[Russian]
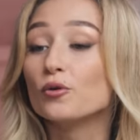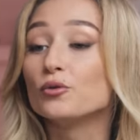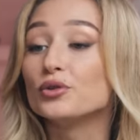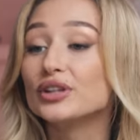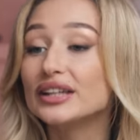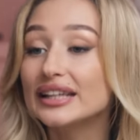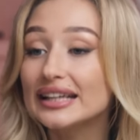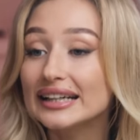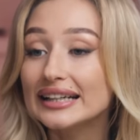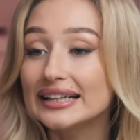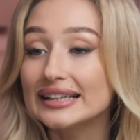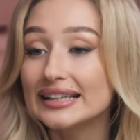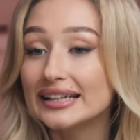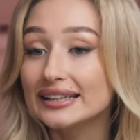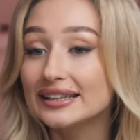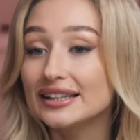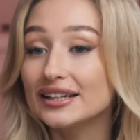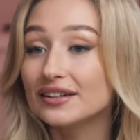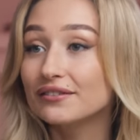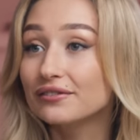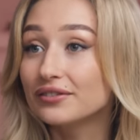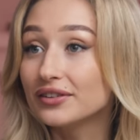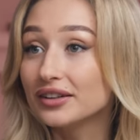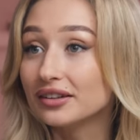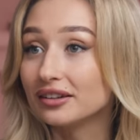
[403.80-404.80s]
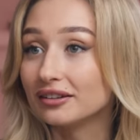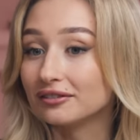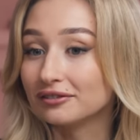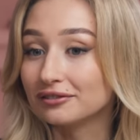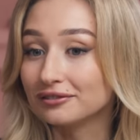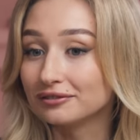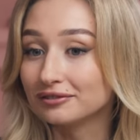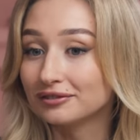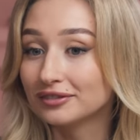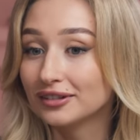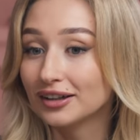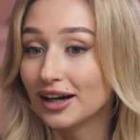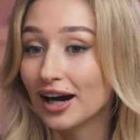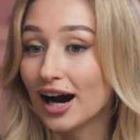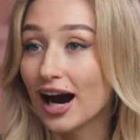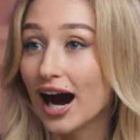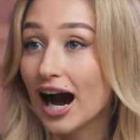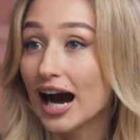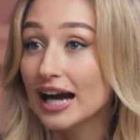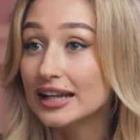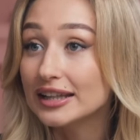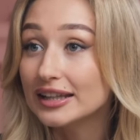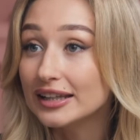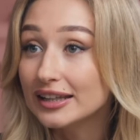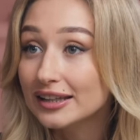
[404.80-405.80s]
у них нет рефилов.
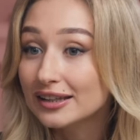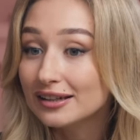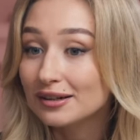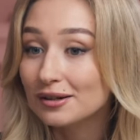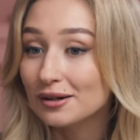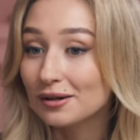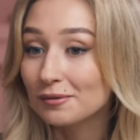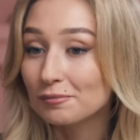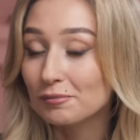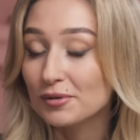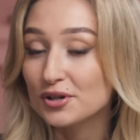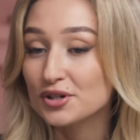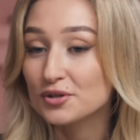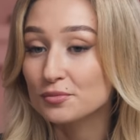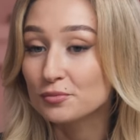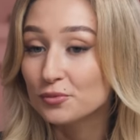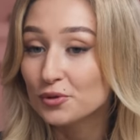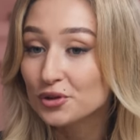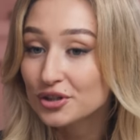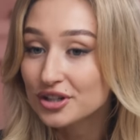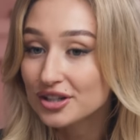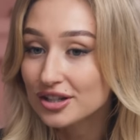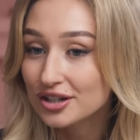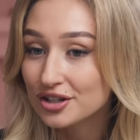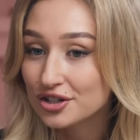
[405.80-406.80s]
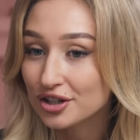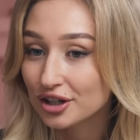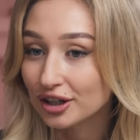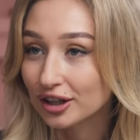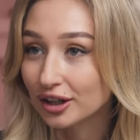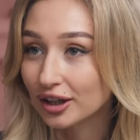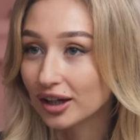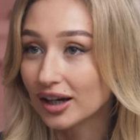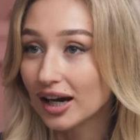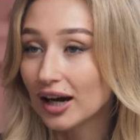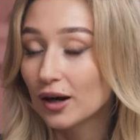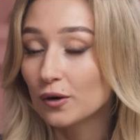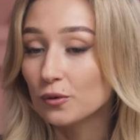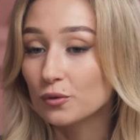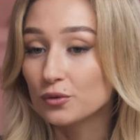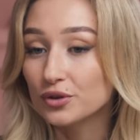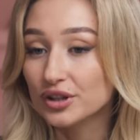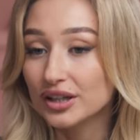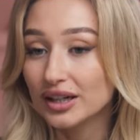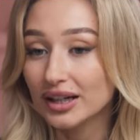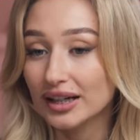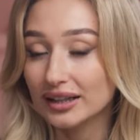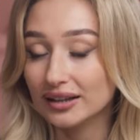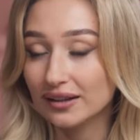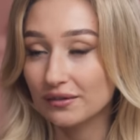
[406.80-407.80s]
Они пожмотничали, у
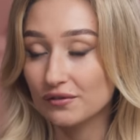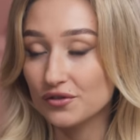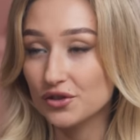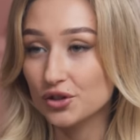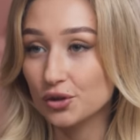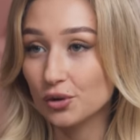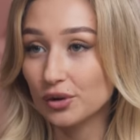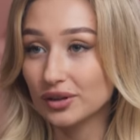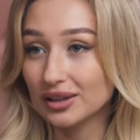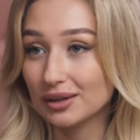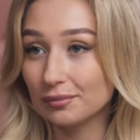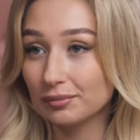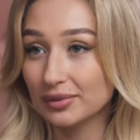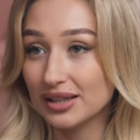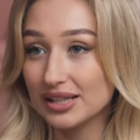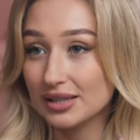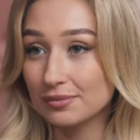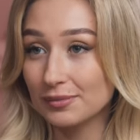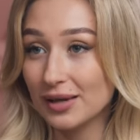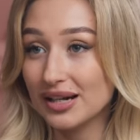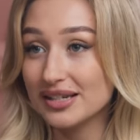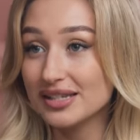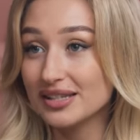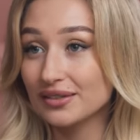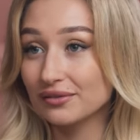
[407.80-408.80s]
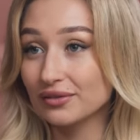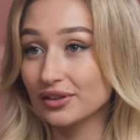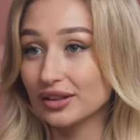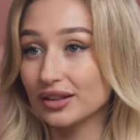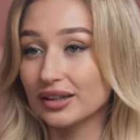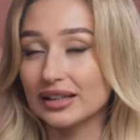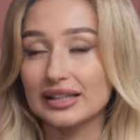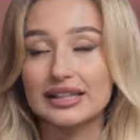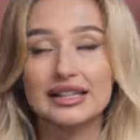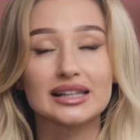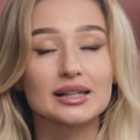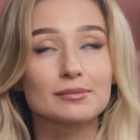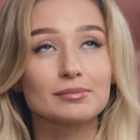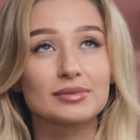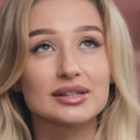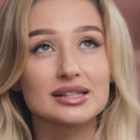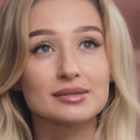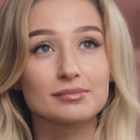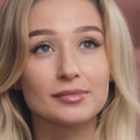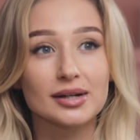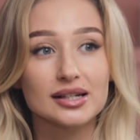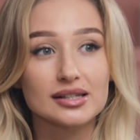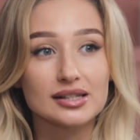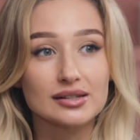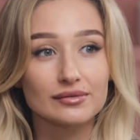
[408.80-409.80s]
них это все на пластмассовых, не на
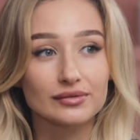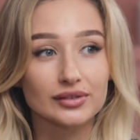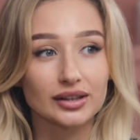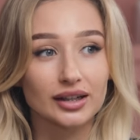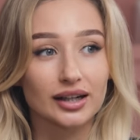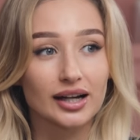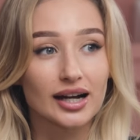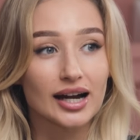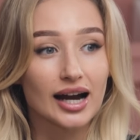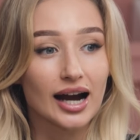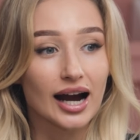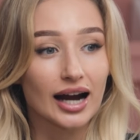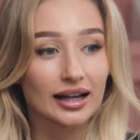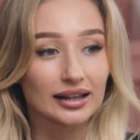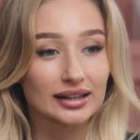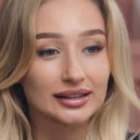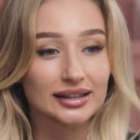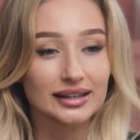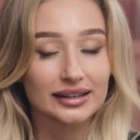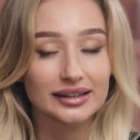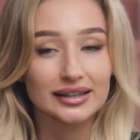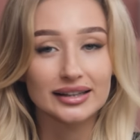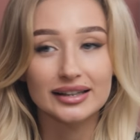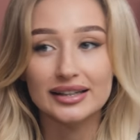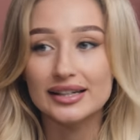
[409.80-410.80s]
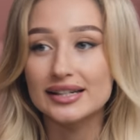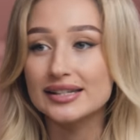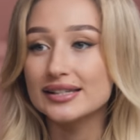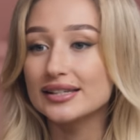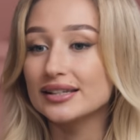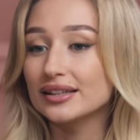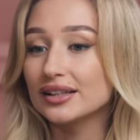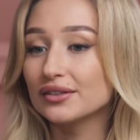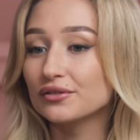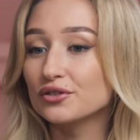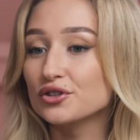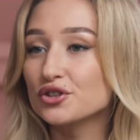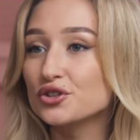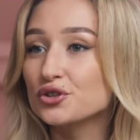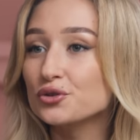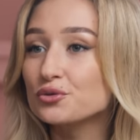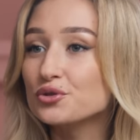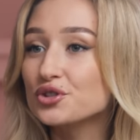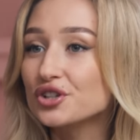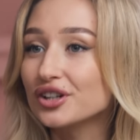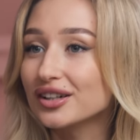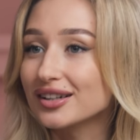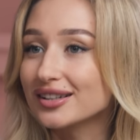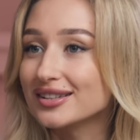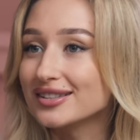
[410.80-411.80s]
пластмассовых, а на таких резиновых
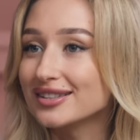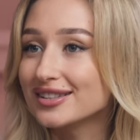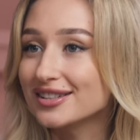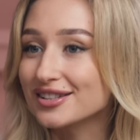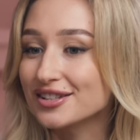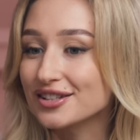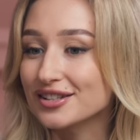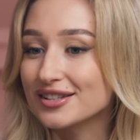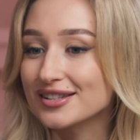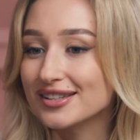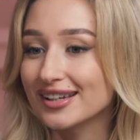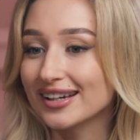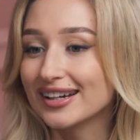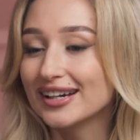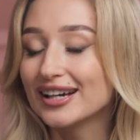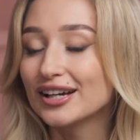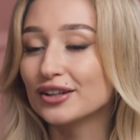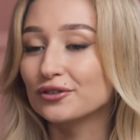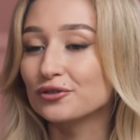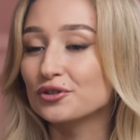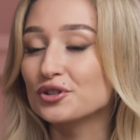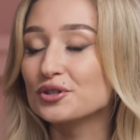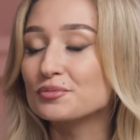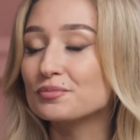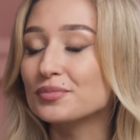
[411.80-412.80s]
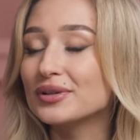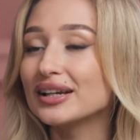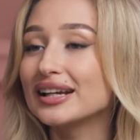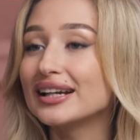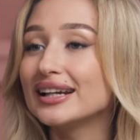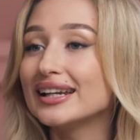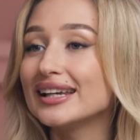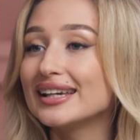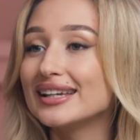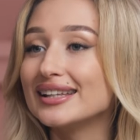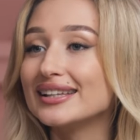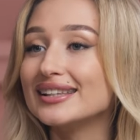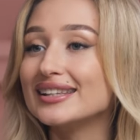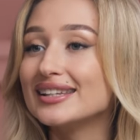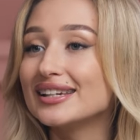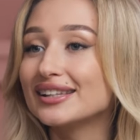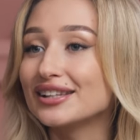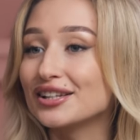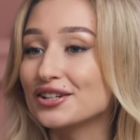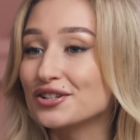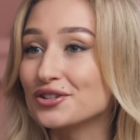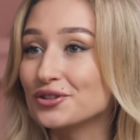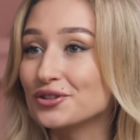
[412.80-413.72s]
штучках держится. То есть приклеить не да,